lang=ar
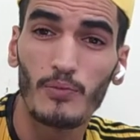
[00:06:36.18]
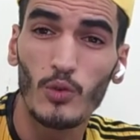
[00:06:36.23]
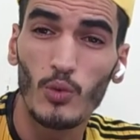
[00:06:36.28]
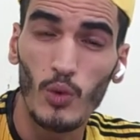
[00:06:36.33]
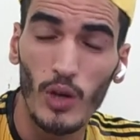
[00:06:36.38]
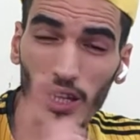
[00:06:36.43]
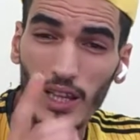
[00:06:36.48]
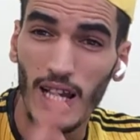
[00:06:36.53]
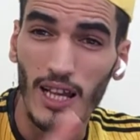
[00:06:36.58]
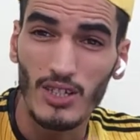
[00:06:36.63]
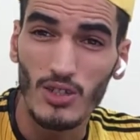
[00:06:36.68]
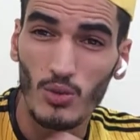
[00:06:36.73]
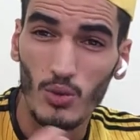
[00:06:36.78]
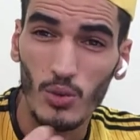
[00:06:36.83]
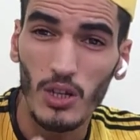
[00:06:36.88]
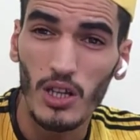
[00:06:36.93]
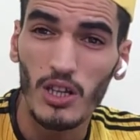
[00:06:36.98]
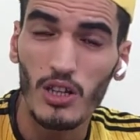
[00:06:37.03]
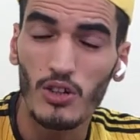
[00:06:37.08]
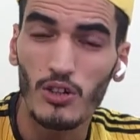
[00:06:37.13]
واحد الحاجه
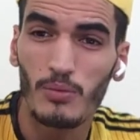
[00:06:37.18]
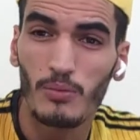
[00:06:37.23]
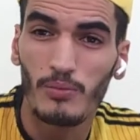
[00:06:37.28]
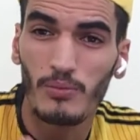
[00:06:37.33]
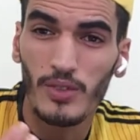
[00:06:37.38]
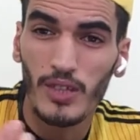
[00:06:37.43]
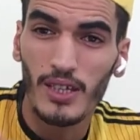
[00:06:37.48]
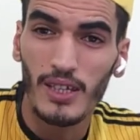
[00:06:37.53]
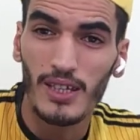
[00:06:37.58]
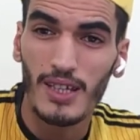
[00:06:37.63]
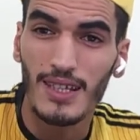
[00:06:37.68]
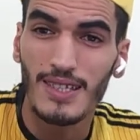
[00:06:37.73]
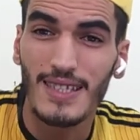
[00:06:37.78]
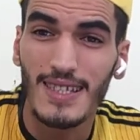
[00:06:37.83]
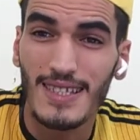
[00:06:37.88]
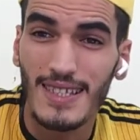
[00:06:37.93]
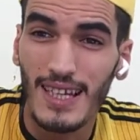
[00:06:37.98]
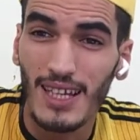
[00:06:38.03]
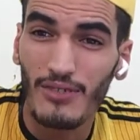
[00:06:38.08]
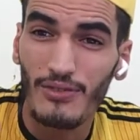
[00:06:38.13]
نقولها لكم
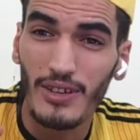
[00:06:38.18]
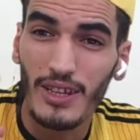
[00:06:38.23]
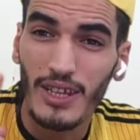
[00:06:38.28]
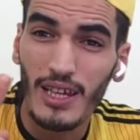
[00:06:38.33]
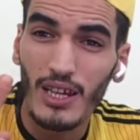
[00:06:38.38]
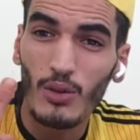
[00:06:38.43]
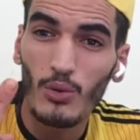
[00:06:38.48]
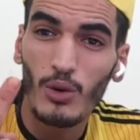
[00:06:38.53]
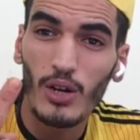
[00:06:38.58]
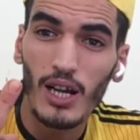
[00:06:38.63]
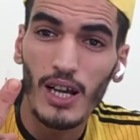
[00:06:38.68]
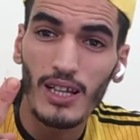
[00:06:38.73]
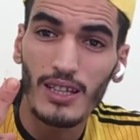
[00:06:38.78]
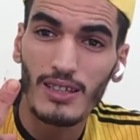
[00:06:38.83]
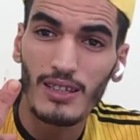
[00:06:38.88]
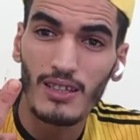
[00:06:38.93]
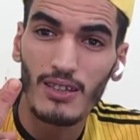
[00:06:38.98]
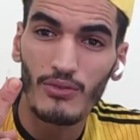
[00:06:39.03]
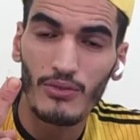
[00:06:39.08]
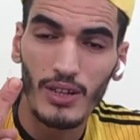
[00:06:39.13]
خصك تعرف ريال
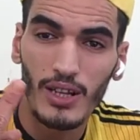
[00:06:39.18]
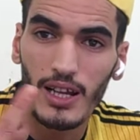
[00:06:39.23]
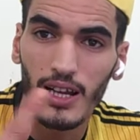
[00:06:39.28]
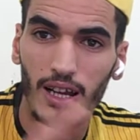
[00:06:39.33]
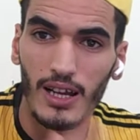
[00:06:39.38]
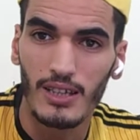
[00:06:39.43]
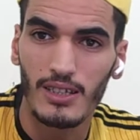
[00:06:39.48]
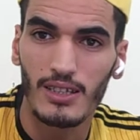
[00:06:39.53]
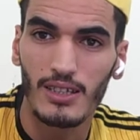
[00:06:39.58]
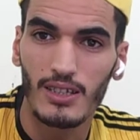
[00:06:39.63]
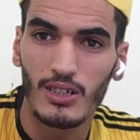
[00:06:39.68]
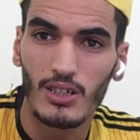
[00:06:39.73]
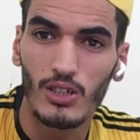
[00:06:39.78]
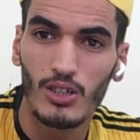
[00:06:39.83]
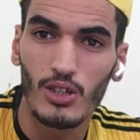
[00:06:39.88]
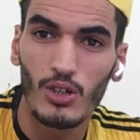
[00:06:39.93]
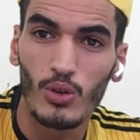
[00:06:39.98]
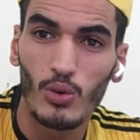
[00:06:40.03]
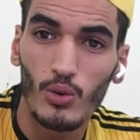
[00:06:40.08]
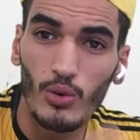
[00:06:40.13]
واحد فين غادي
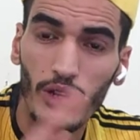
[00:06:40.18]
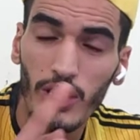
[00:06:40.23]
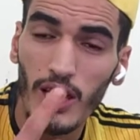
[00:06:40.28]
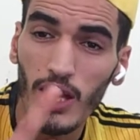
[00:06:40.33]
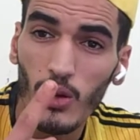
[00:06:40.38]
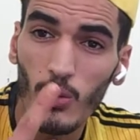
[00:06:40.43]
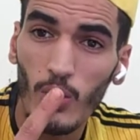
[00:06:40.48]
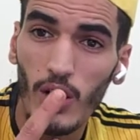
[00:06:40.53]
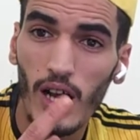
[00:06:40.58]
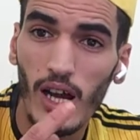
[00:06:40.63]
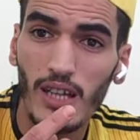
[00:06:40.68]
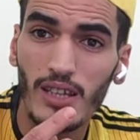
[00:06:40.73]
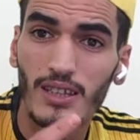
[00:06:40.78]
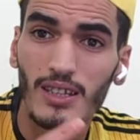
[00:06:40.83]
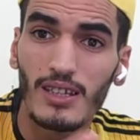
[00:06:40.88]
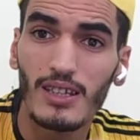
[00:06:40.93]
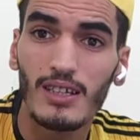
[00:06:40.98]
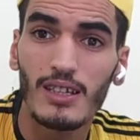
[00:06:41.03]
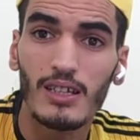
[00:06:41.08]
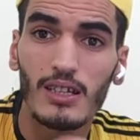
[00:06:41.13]
وريال واحد
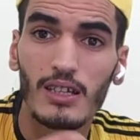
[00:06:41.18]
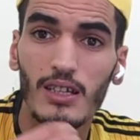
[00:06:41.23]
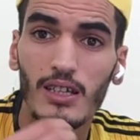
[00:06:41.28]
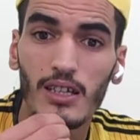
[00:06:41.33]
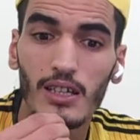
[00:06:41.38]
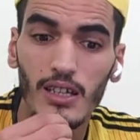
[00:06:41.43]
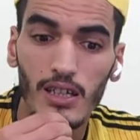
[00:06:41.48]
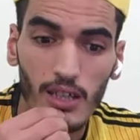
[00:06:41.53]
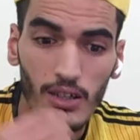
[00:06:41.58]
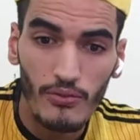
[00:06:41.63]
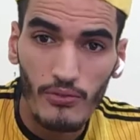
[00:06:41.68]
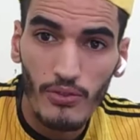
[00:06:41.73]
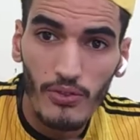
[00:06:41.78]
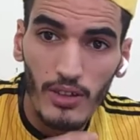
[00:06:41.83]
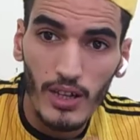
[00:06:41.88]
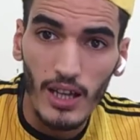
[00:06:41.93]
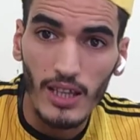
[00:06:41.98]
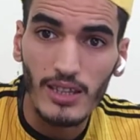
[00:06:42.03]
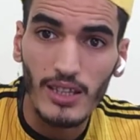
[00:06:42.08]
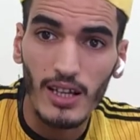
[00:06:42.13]

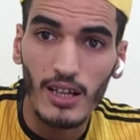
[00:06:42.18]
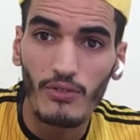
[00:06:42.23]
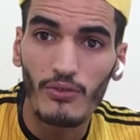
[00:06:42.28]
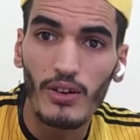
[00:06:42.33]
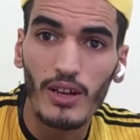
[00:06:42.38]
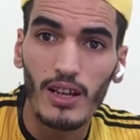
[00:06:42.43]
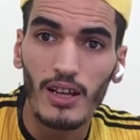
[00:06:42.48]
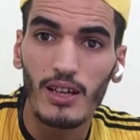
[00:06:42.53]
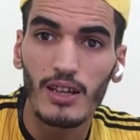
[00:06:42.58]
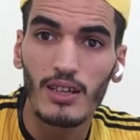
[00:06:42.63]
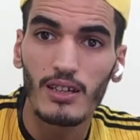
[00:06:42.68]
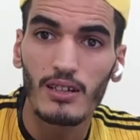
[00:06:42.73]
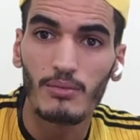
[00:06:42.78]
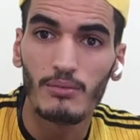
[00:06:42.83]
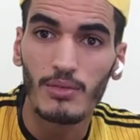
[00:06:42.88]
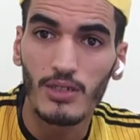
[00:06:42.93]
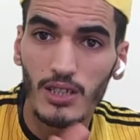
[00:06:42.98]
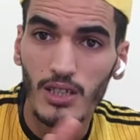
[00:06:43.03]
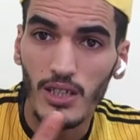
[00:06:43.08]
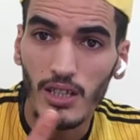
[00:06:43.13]
يعطيك الفرق
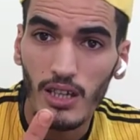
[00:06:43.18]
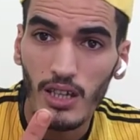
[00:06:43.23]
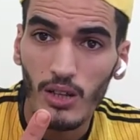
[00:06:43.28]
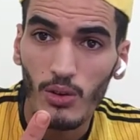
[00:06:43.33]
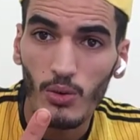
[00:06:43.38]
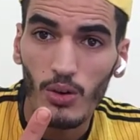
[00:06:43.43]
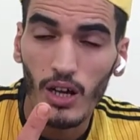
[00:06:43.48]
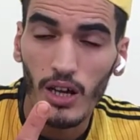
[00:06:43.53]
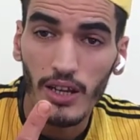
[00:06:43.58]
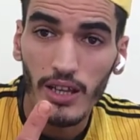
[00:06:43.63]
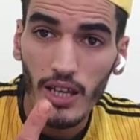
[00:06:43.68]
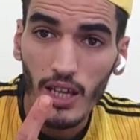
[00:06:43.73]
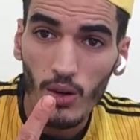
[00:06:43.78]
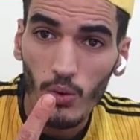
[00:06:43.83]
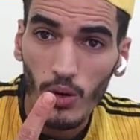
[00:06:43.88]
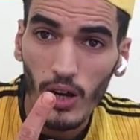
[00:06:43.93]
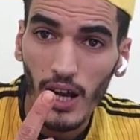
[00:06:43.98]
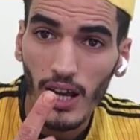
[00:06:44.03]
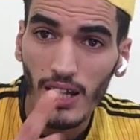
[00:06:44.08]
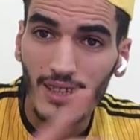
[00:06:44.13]
ماشي ريال واحد ريال
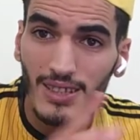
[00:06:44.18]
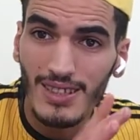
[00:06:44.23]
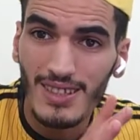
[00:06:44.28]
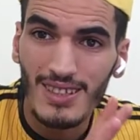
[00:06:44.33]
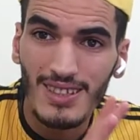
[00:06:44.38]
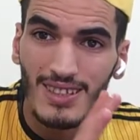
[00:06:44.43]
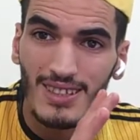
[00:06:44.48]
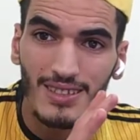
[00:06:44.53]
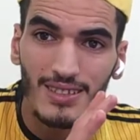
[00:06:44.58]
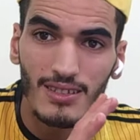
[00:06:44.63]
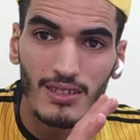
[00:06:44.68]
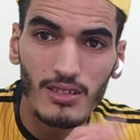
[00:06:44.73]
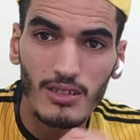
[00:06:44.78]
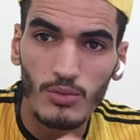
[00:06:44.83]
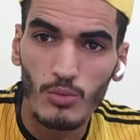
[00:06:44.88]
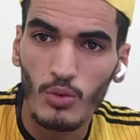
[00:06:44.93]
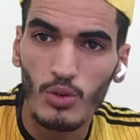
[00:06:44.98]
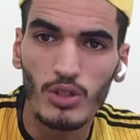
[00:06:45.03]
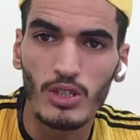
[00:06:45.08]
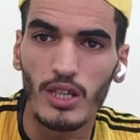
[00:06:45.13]
واحد
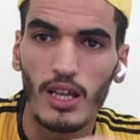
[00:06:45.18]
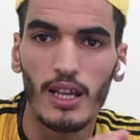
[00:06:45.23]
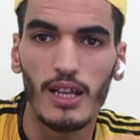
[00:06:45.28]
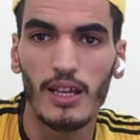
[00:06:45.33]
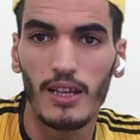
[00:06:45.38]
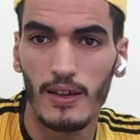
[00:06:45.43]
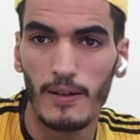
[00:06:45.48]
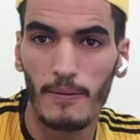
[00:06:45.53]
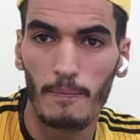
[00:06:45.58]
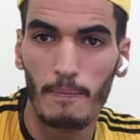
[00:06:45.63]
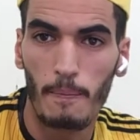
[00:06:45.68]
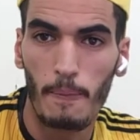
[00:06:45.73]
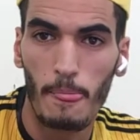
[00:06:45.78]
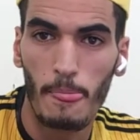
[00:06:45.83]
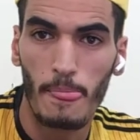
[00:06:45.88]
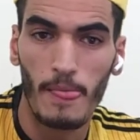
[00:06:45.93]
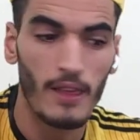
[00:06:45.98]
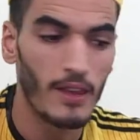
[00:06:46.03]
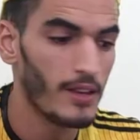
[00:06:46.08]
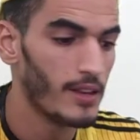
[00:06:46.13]
تموت عليه
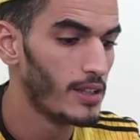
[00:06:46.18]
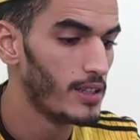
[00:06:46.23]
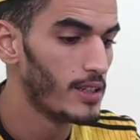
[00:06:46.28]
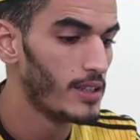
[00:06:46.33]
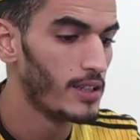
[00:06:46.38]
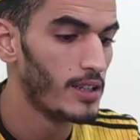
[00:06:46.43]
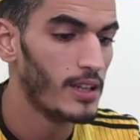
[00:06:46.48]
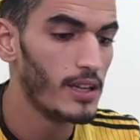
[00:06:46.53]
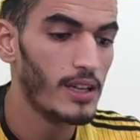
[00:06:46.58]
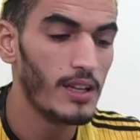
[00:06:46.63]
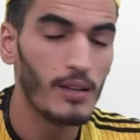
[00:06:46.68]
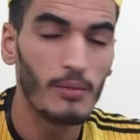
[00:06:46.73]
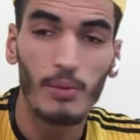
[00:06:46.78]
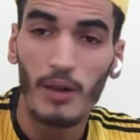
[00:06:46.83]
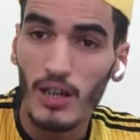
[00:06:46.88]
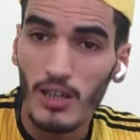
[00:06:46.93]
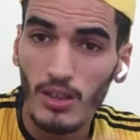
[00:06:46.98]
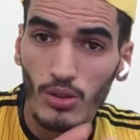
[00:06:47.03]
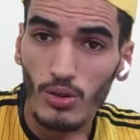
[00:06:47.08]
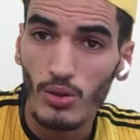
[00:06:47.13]
آه،
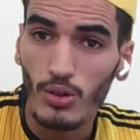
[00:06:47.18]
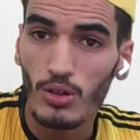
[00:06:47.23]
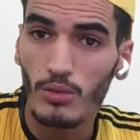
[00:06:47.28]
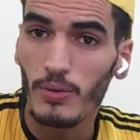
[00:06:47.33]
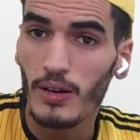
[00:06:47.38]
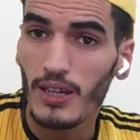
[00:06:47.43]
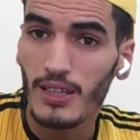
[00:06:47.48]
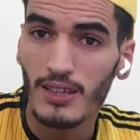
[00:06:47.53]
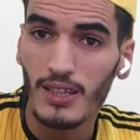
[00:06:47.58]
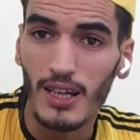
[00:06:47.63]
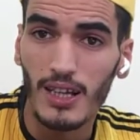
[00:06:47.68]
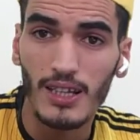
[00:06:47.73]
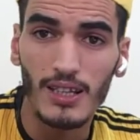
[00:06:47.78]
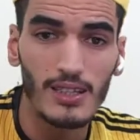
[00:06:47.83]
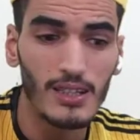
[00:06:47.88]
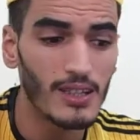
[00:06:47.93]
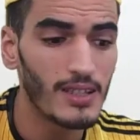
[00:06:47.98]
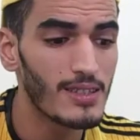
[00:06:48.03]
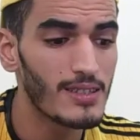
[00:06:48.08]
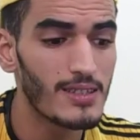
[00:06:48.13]
باغي تدور باغي
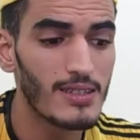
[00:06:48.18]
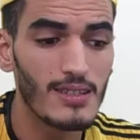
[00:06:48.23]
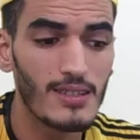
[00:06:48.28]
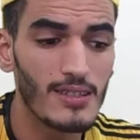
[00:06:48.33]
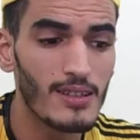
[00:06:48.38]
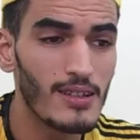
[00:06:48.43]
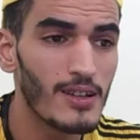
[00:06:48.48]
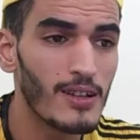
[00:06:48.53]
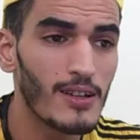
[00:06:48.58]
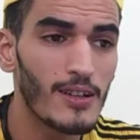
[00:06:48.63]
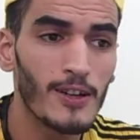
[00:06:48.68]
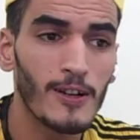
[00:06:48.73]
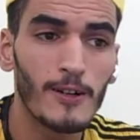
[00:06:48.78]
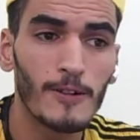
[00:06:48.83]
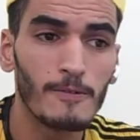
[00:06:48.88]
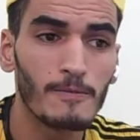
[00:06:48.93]
تضحك اتسنى